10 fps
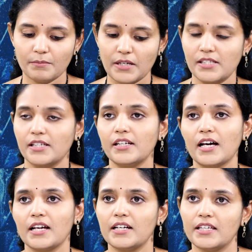పర్సెంట్
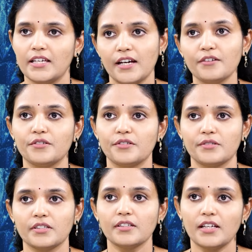ఆర్డీఏ అని
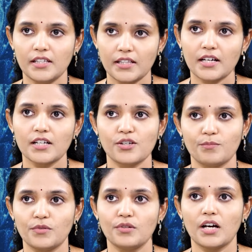ఉంటుంది నేను ఇందాక
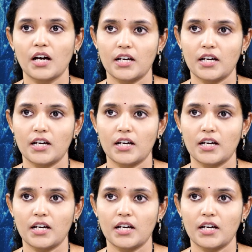చెప్తున్న